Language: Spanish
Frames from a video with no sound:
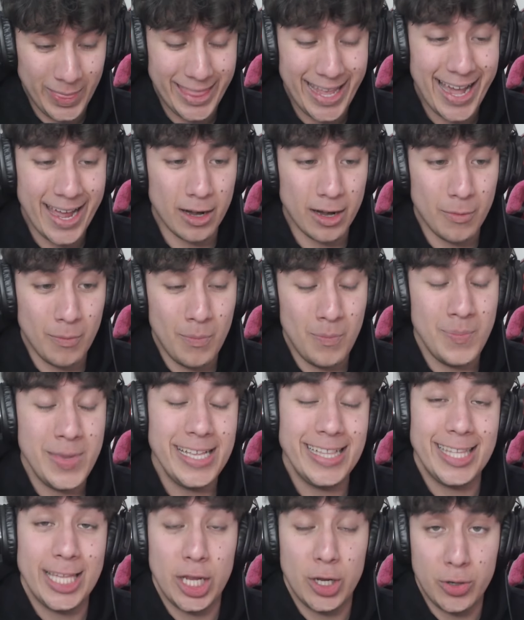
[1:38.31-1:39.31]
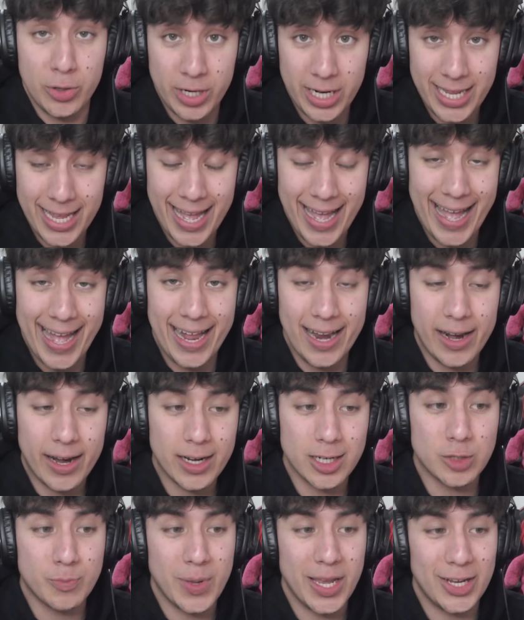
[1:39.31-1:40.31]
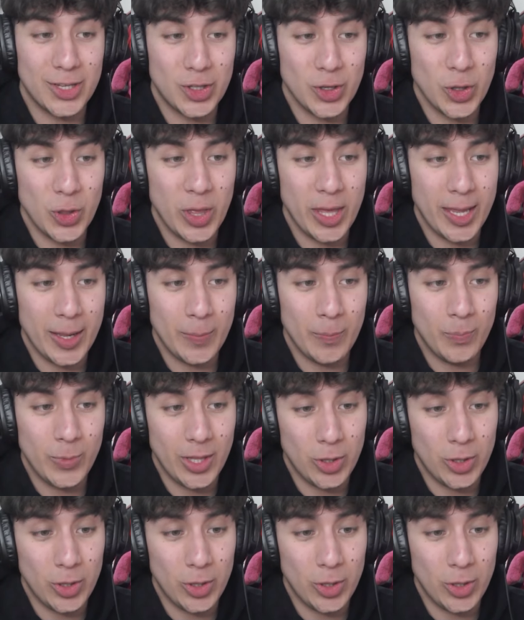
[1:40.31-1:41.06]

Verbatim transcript: dar mi teoría al respecto de,